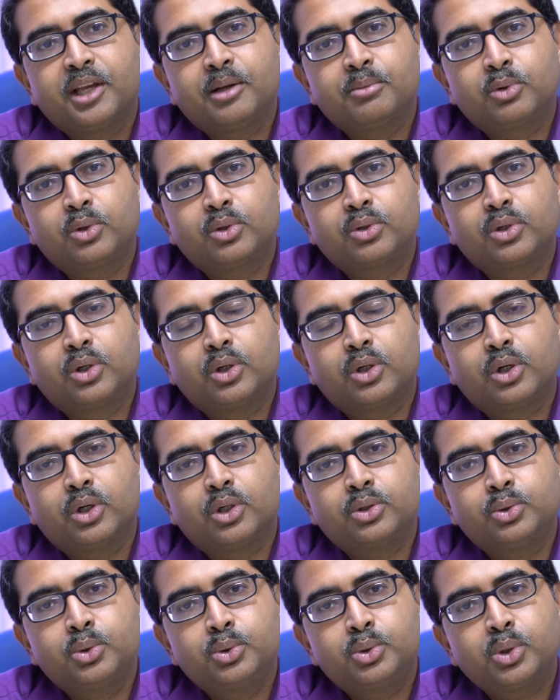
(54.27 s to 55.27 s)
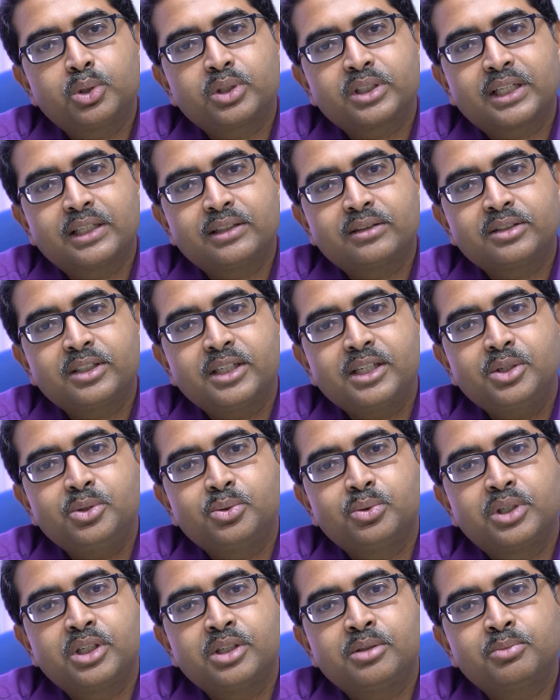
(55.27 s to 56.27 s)
এবং দুটোর ক্ষেত্রেই
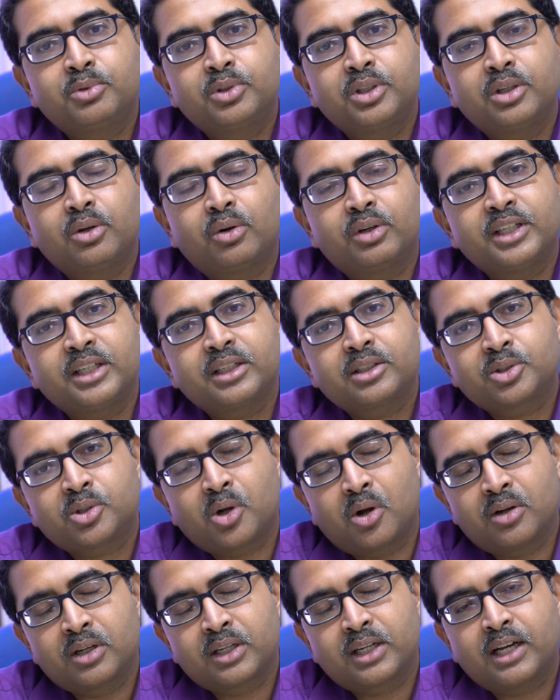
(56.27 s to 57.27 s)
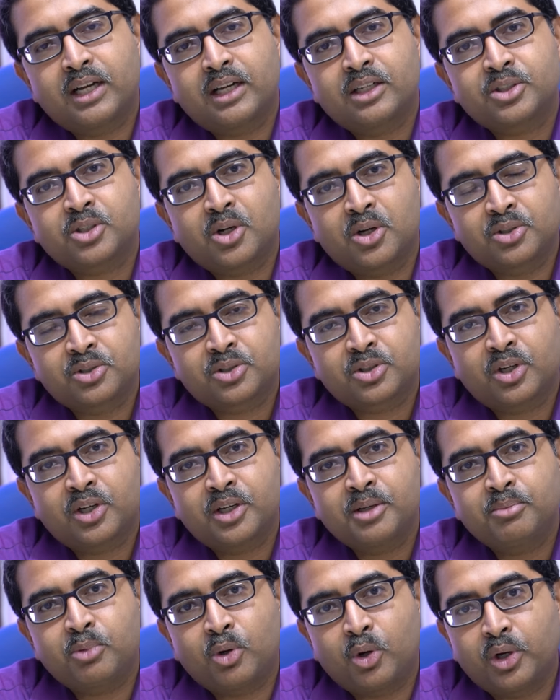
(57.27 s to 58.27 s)
রুগীর মনে অনেক শঙ্কা
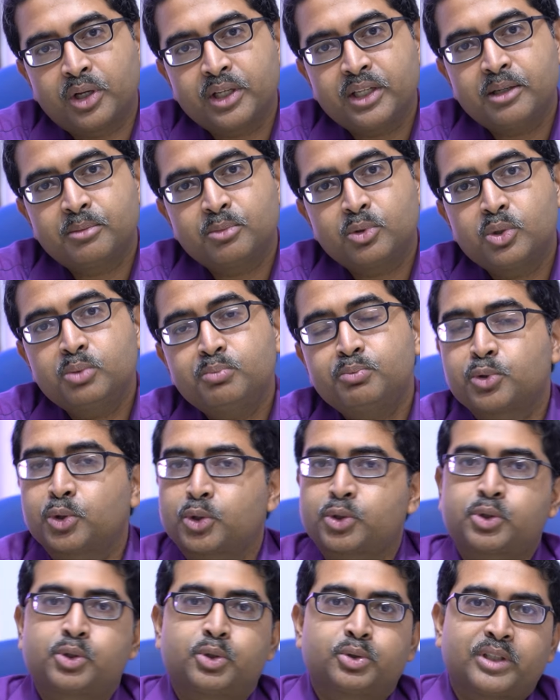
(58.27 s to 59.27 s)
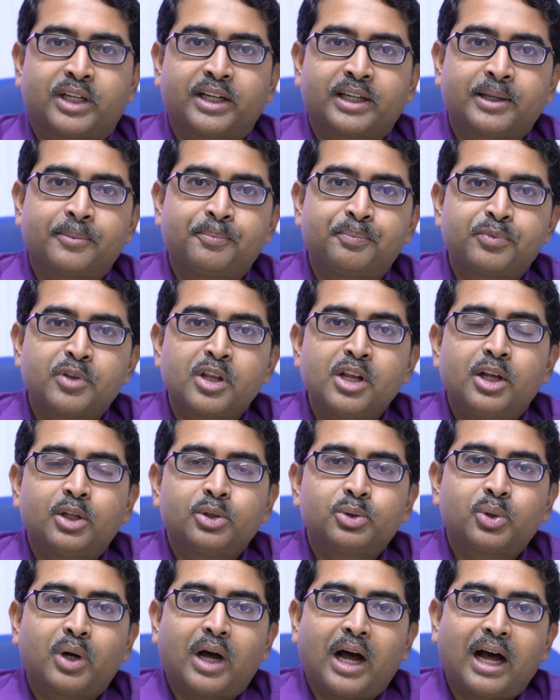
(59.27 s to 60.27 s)
সংশয় ভয় এবং প্রশ্ন থাকে
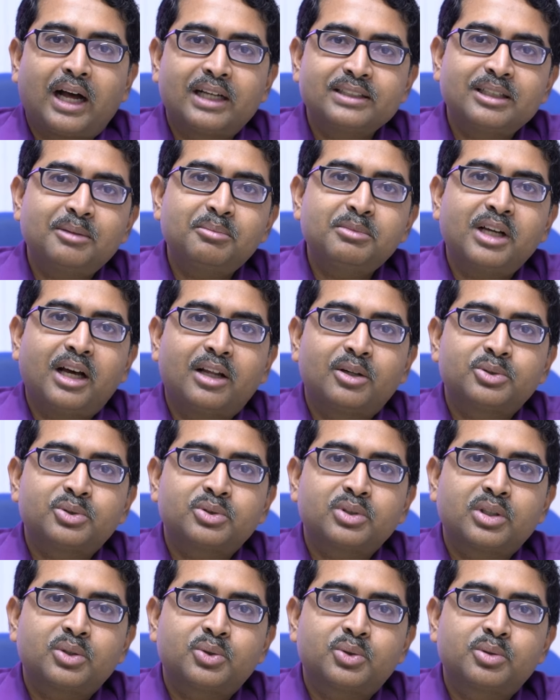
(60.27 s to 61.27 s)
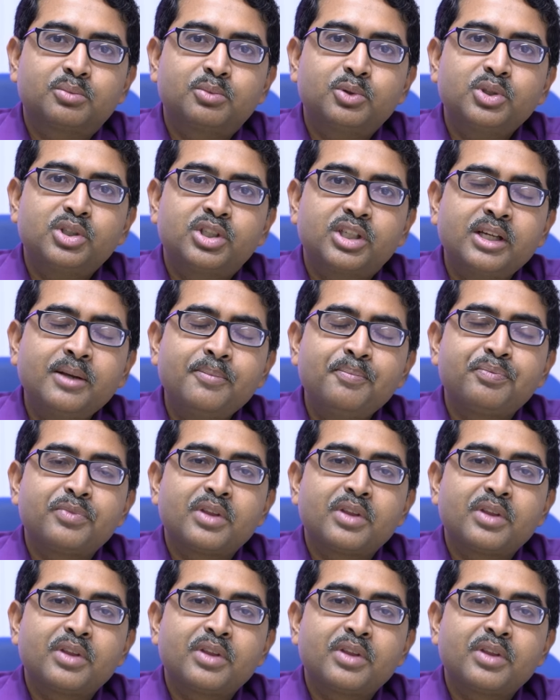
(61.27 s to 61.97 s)
তো আজ আমরা আলোচনা করব যে